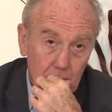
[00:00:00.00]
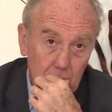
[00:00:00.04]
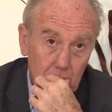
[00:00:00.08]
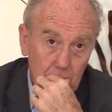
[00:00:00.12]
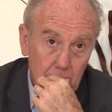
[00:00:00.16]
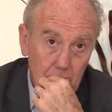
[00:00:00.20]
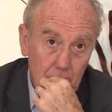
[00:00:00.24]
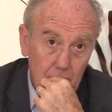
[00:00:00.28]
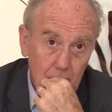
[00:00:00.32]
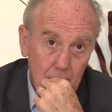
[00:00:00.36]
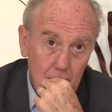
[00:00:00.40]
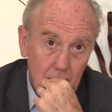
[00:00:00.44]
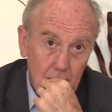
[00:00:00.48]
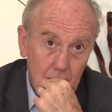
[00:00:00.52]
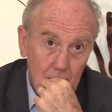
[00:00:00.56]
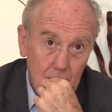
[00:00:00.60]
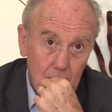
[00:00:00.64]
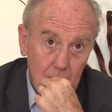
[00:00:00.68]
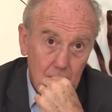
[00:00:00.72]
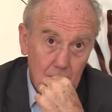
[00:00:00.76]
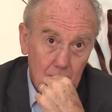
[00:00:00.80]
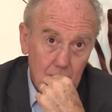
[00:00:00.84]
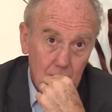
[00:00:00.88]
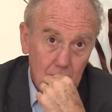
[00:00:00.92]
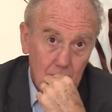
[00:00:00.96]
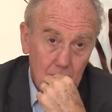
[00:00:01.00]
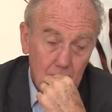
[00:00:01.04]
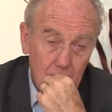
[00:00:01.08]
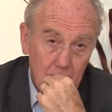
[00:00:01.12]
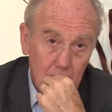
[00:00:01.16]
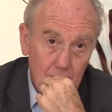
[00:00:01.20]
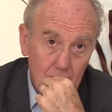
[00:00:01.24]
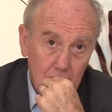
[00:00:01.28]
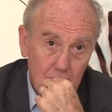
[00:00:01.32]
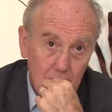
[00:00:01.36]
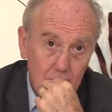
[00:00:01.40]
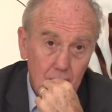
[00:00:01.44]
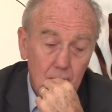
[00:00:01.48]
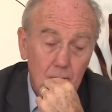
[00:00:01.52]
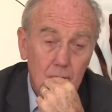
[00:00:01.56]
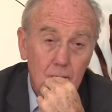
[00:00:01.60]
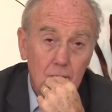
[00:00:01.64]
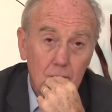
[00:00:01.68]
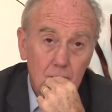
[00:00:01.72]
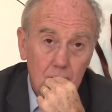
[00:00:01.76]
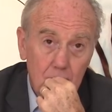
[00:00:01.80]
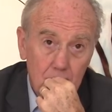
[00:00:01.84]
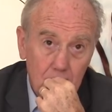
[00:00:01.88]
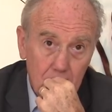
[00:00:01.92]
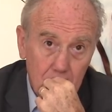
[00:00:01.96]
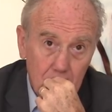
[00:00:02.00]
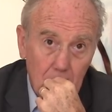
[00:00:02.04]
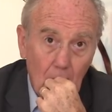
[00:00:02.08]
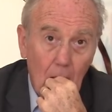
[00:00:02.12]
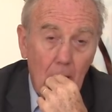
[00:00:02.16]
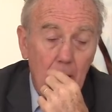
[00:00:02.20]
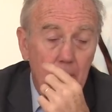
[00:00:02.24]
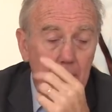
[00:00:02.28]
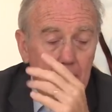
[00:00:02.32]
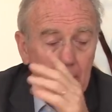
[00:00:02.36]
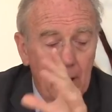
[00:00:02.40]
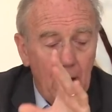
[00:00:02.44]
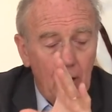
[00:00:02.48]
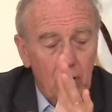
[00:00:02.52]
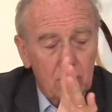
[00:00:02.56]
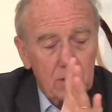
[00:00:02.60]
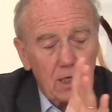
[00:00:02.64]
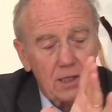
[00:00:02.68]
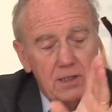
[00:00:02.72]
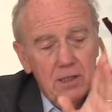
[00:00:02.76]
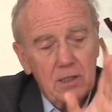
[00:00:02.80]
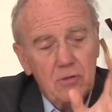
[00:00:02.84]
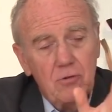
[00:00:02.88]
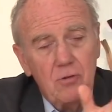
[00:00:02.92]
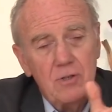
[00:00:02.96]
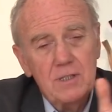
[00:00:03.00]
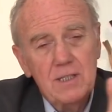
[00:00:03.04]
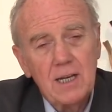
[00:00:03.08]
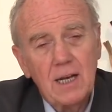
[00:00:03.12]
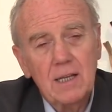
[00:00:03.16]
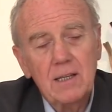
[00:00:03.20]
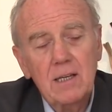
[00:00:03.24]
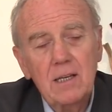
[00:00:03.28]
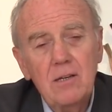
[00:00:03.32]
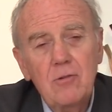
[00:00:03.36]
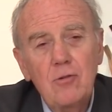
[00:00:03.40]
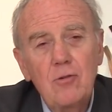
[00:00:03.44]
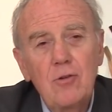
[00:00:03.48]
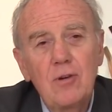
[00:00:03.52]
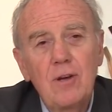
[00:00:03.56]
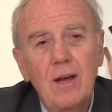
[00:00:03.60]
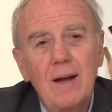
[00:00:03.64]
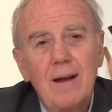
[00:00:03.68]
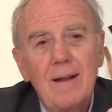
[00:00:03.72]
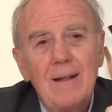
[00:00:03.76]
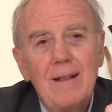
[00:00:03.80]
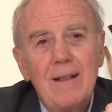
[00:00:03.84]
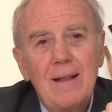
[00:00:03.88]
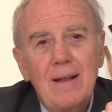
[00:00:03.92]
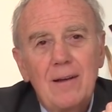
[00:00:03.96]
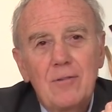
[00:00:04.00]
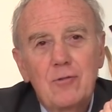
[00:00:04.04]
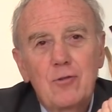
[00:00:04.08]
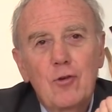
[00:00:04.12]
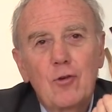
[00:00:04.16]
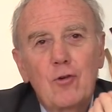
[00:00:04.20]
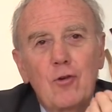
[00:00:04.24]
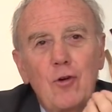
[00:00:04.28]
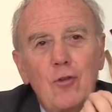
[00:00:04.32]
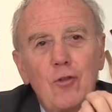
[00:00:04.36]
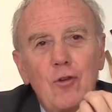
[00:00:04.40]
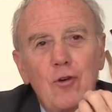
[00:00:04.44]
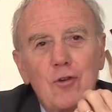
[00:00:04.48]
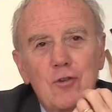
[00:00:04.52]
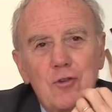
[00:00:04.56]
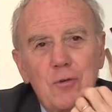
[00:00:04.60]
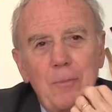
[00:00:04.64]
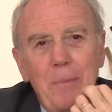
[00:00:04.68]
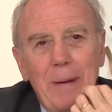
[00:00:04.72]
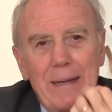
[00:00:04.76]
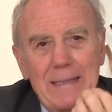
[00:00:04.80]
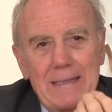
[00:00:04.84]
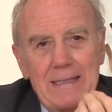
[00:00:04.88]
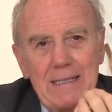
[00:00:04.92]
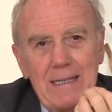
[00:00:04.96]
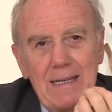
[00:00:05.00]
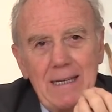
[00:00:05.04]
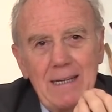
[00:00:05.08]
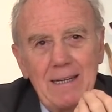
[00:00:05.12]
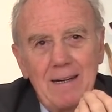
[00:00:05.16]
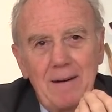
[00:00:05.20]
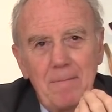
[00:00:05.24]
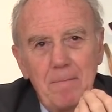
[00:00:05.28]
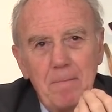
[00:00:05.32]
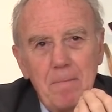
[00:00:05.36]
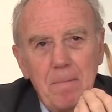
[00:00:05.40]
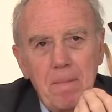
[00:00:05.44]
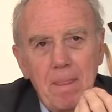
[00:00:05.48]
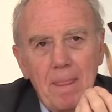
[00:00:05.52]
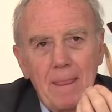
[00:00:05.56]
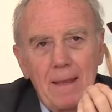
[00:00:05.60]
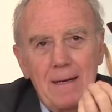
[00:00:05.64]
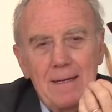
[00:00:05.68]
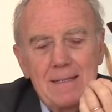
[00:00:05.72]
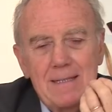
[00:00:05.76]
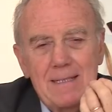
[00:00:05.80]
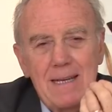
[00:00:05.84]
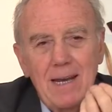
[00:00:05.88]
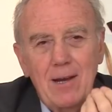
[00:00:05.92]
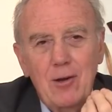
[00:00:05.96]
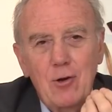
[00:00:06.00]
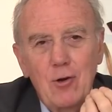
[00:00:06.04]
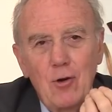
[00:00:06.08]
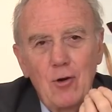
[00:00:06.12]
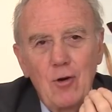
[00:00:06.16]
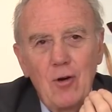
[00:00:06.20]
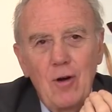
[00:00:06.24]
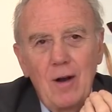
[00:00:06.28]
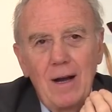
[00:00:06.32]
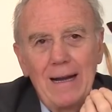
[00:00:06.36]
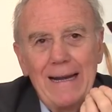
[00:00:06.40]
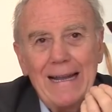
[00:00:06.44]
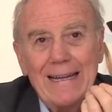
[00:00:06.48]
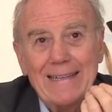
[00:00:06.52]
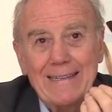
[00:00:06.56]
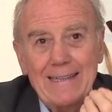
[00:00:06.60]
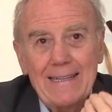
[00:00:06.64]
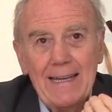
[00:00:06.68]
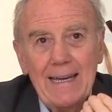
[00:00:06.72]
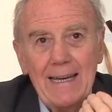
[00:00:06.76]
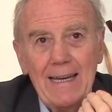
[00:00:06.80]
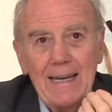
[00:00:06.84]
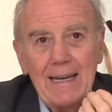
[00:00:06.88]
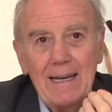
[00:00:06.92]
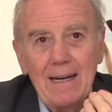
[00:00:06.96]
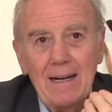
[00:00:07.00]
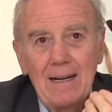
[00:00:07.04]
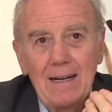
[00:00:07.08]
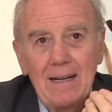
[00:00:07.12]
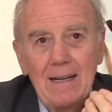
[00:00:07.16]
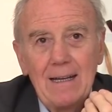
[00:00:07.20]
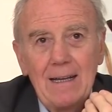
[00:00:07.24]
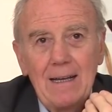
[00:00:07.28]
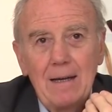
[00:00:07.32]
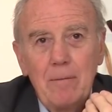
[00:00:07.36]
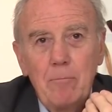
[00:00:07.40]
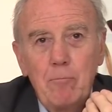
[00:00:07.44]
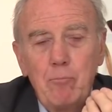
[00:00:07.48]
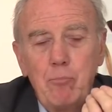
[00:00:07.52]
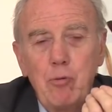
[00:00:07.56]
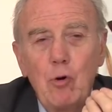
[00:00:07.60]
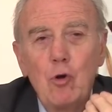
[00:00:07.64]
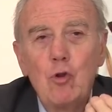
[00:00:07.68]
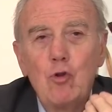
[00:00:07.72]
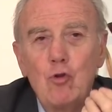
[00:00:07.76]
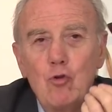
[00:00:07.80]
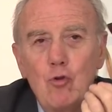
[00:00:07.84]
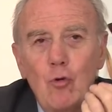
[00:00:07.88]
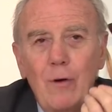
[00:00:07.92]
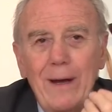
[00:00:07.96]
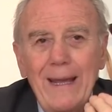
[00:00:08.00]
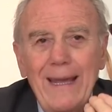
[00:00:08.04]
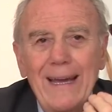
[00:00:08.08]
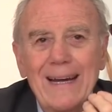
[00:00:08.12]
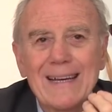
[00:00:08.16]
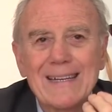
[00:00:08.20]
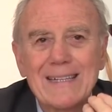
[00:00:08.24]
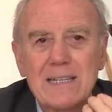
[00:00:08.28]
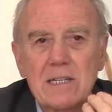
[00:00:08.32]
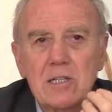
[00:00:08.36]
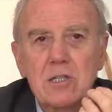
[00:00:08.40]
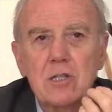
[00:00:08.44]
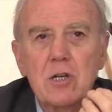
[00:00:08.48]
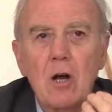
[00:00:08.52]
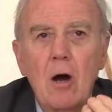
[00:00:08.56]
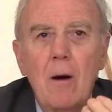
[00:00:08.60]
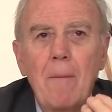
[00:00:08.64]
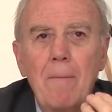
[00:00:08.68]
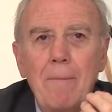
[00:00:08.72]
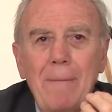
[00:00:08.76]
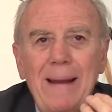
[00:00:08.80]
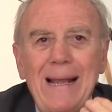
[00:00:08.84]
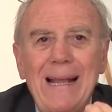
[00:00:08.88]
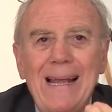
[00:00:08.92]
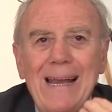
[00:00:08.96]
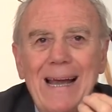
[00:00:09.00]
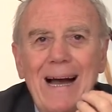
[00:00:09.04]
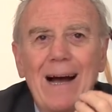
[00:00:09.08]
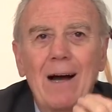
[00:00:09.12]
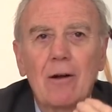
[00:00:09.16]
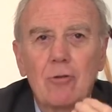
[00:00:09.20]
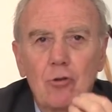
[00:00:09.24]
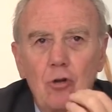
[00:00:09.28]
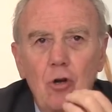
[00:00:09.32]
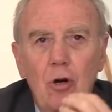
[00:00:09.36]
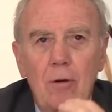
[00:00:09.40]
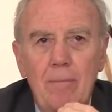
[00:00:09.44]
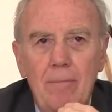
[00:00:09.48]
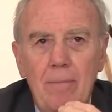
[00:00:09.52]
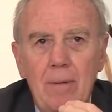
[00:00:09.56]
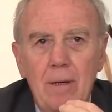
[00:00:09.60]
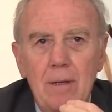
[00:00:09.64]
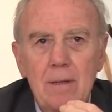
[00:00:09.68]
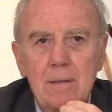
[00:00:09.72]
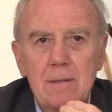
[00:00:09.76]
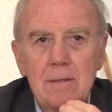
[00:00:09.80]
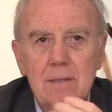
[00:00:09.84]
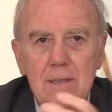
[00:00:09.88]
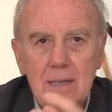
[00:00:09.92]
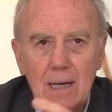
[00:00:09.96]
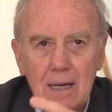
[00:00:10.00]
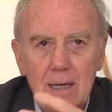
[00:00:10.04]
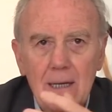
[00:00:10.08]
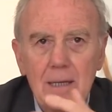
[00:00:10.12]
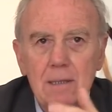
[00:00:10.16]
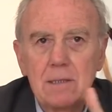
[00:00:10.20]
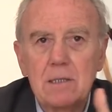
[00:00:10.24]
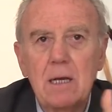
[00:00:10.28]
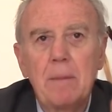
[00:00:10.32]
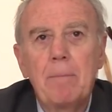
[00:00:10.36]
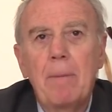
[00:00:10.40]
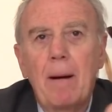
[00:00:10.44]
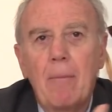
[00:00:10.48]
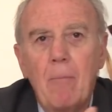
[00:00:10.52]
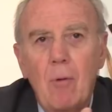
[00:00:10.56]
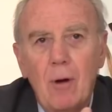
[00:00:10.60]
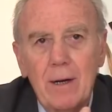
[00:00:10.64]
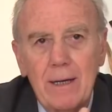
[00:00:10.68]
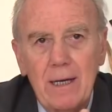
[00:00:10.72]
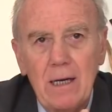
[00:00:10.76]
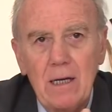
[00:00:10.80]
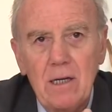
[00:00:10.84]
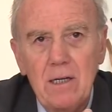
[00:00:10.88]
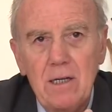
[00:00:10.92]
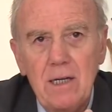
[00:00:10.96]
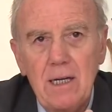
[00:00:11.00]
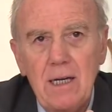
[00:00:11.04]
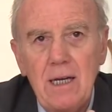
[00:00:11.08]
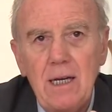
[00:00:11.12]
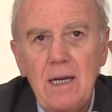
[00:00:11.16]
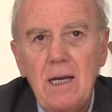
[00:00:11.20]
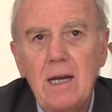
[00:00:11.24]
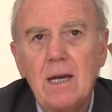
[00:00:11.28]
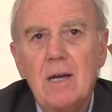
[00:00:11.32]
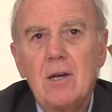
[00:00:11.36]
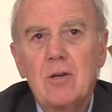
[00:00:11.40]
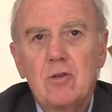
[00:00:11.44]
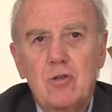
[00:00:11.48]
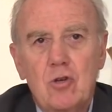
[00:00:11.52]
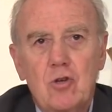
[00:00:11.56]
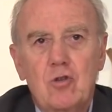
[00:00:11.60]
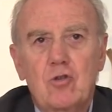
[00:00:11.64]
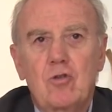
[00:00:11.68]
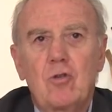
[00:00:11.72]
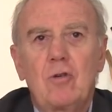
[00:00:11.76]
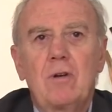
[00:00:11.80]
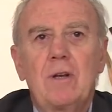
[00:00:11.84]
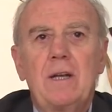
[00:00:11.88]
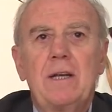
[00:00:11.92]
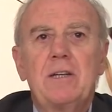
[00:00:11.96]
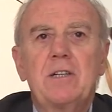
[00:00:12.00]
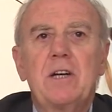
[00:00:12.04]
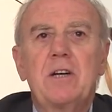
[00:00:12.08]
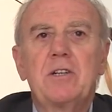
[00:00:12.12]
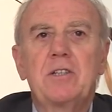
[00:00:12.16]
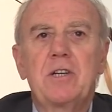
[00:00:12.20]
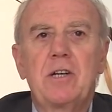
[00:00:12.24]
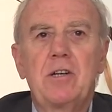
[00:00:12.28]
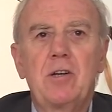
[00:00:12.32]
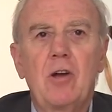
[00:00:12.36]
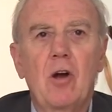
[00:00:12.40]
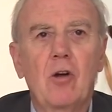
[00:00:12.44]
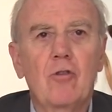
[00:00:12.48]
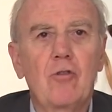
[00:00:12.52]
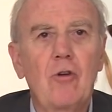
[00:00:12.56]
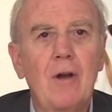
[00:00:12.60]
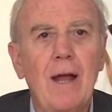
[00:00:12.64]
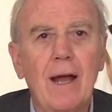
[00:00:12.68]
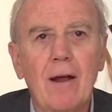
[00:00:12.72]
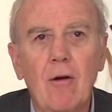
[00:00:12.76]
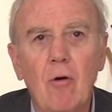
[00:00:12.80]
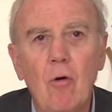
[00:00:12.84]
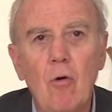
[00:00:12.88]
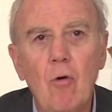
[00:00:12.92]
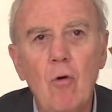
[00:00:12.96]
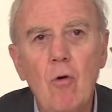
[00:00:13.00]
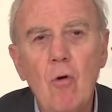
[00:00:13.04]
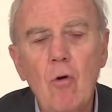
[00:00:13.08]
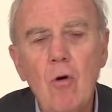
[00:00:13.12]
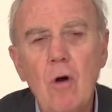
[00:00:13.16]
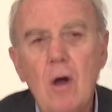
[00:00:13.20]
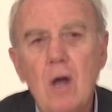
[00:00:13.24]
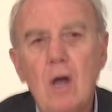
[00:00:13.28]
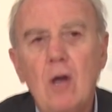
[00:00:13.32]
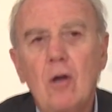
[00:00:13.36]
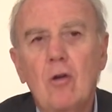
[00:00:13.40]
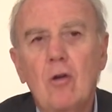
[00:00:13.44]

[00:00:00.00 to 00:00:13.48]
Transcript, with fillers: du futur par rapport à ces problèmes d'alimentation. Alors ça, c'est une certitude. Ce qu'on n'ose pas dire, c'est que la Terre peut nourrir 100 milliards d'hommes. Ça, n'est pas moi qui le dis, ce sont les ingénieurs de l'agro